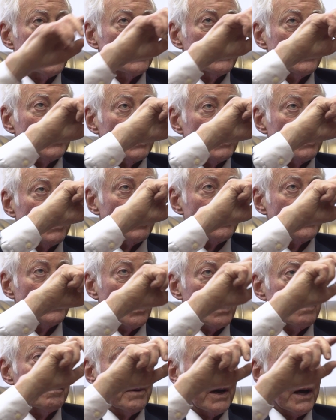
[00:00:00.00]
неважно,
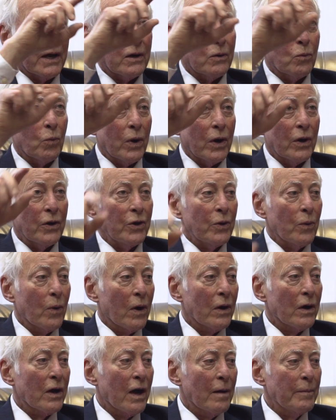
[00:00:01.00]
кто ты и откуда ты
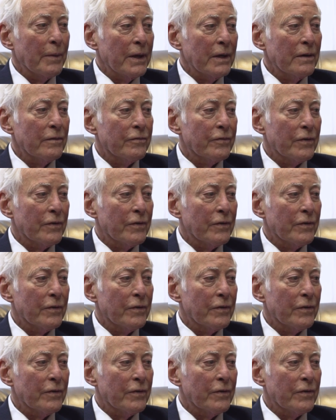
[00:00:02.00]
приехал,